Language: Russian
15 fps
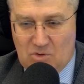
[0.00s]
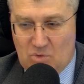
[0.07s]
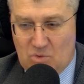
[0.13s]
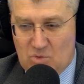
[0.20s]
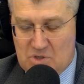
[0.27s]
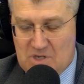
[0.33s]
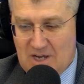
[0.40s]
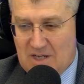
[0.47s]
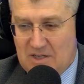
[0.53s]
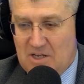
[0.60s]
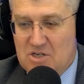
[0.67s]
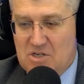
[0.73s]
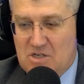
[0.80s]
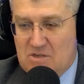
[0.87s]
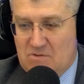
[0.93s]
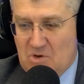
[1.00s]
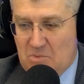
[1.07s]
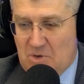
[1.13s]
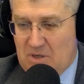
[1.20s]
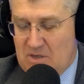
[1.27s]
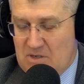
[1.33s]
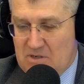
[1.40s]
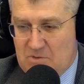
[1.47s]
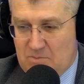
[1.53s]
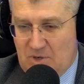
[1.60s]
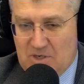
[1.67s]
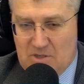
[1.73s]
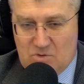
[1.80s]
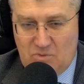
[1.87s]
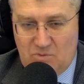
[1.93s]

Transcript: То есть даже если вы обратитесь в полицию,